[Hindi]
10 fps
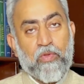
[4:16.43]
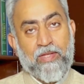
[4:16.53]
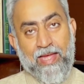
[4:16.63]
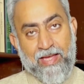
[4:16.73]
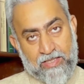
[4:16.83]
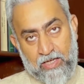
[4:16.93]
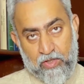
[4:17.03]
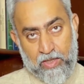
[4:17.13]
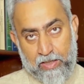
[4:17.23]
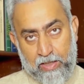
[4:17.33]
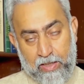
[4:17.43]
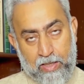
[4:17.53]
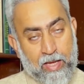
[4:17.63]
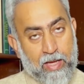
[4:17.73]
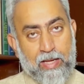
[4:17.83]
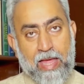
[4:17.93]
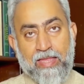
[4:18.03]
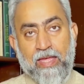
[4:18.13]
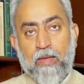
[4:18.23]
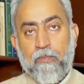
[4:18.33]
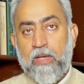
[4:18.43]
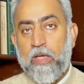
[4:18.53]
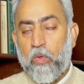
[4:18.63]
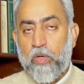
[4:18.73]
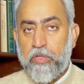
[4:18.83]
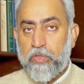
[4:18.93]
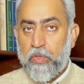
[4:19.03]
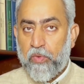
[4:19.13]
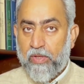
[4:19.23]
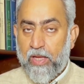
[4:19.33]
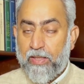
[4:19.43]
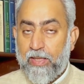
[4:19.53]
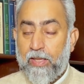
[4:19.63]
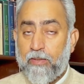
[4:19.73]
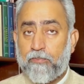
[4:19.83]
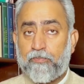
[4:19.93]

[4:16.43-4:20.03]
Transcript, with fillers: उसकी एक्सटेंशन के लिए लिहाजा ये बिल इन्होंने इंट्रोड्यूस कर दिए